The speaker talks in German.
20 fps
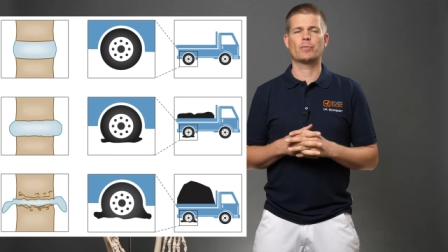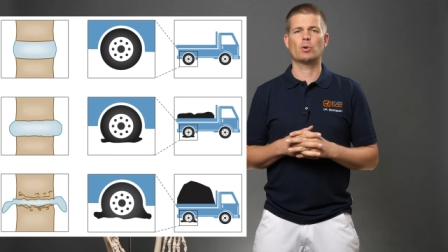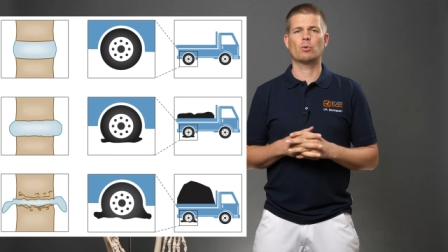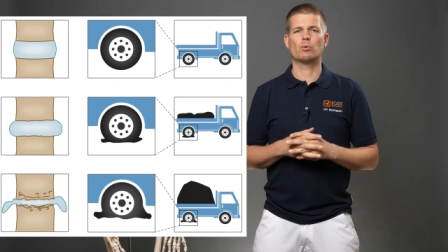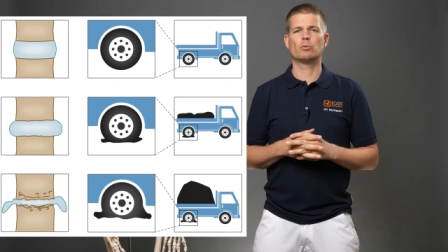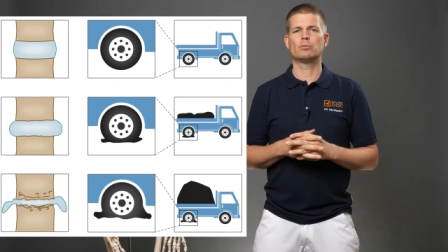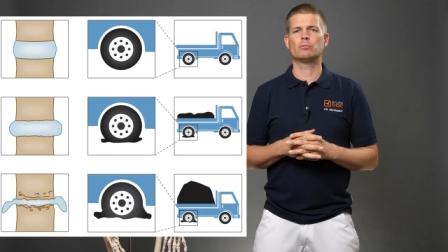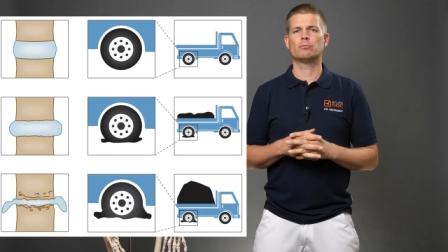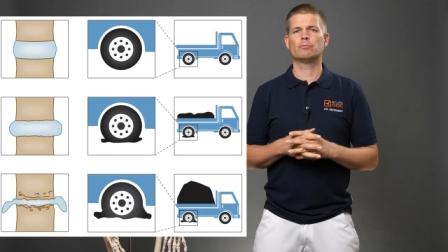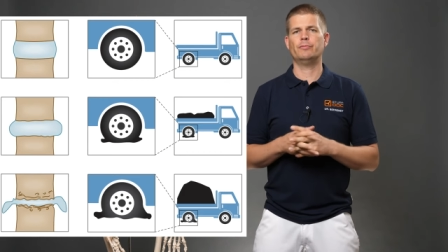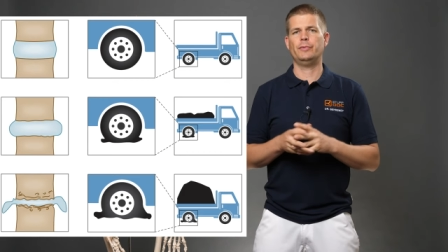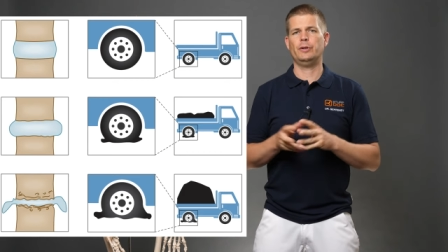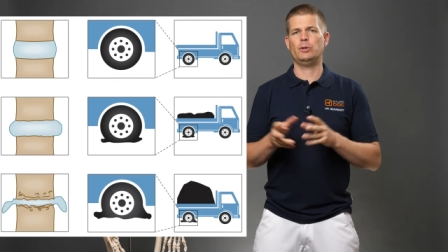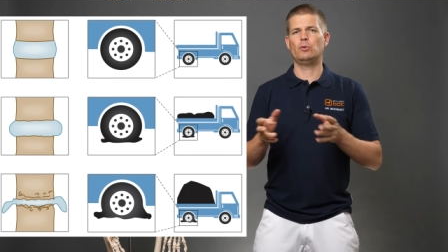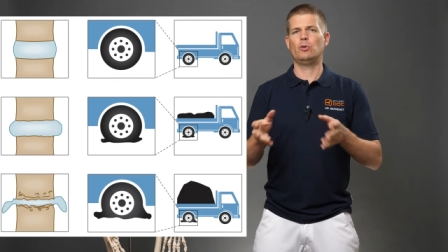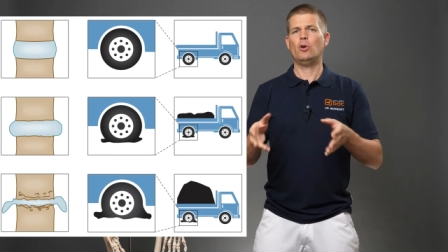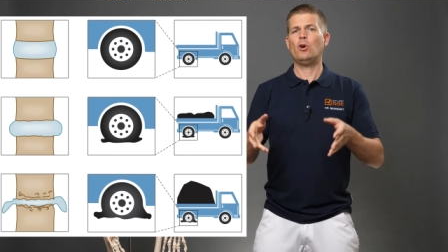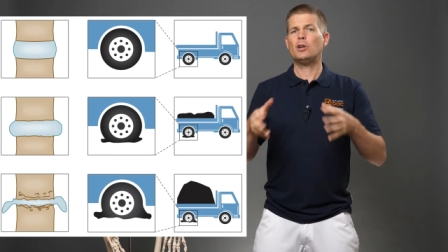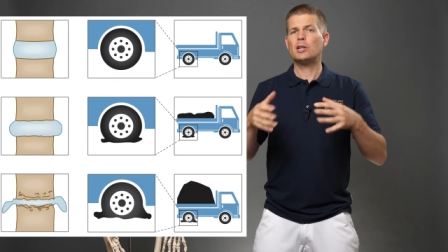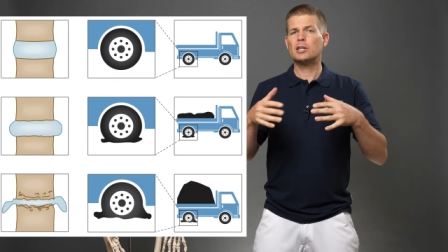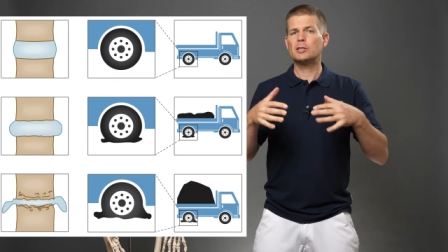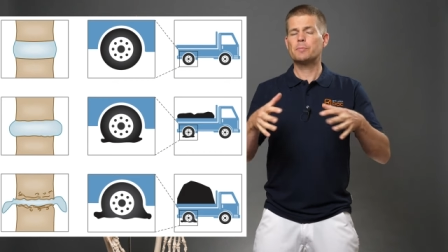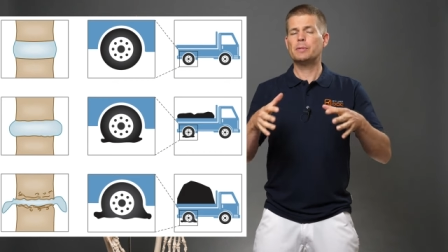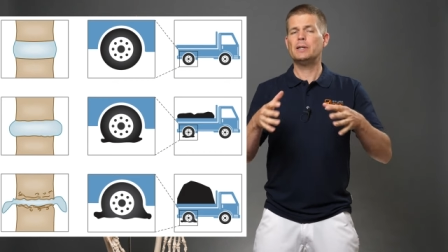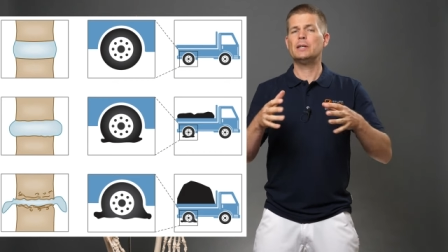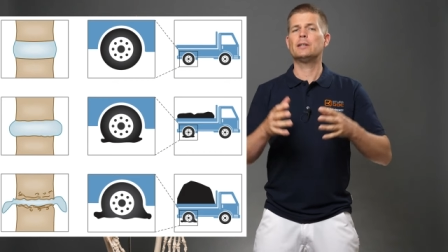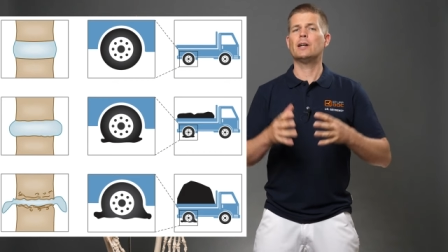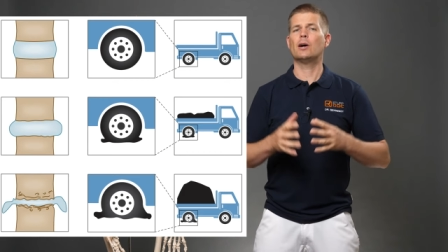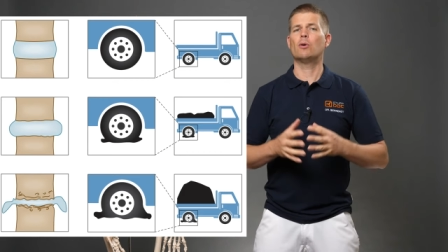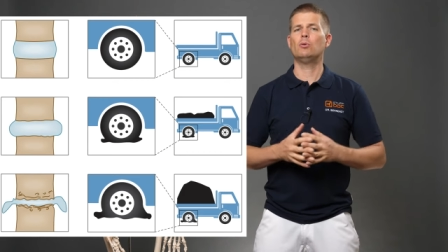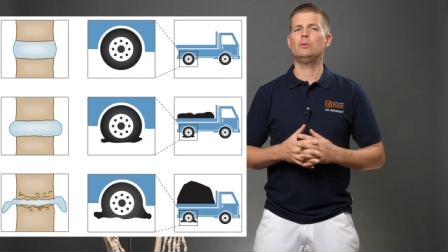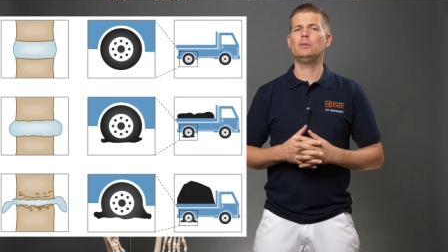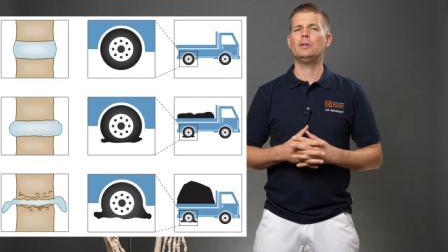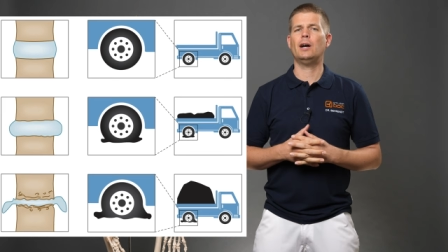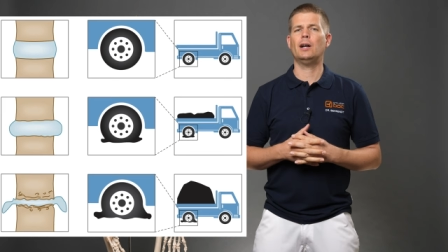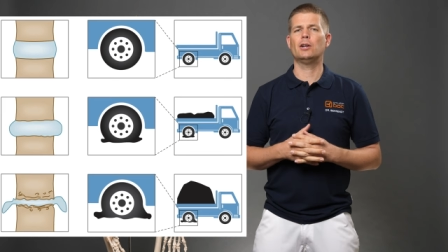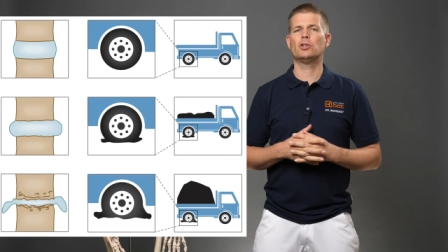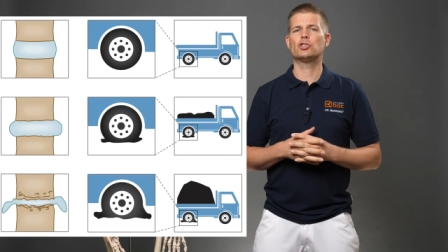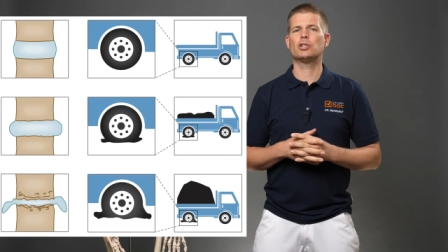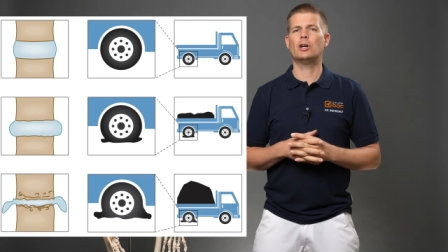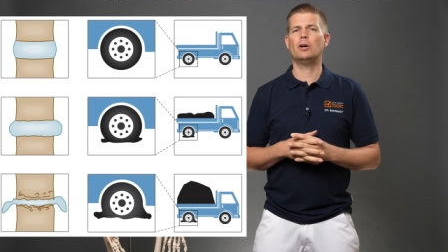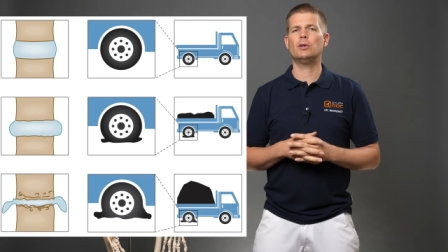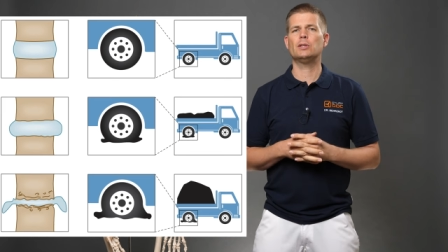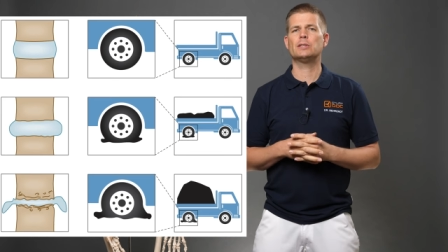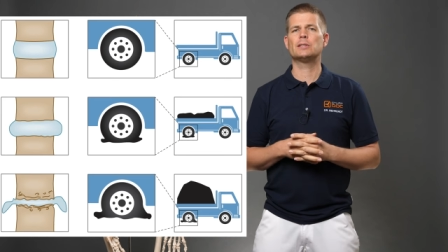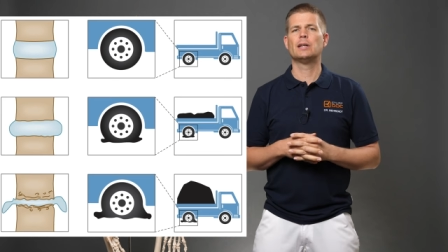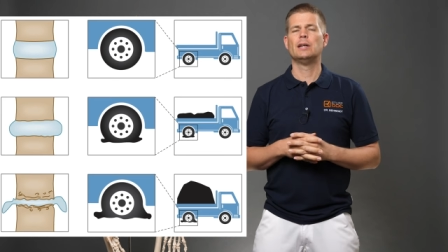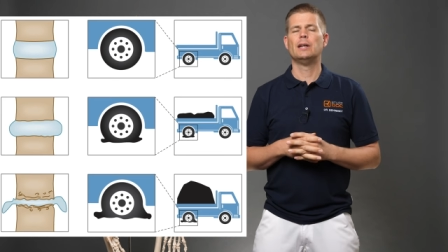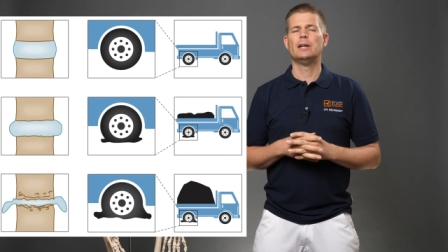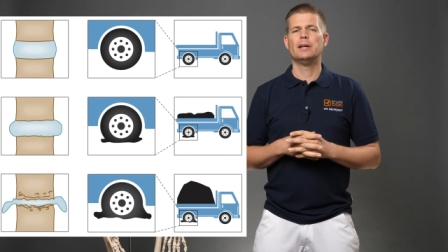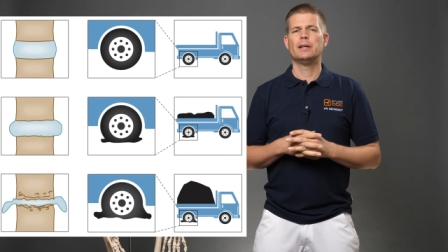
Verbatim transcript: Und wenn du noch das Bild darunter anschaust,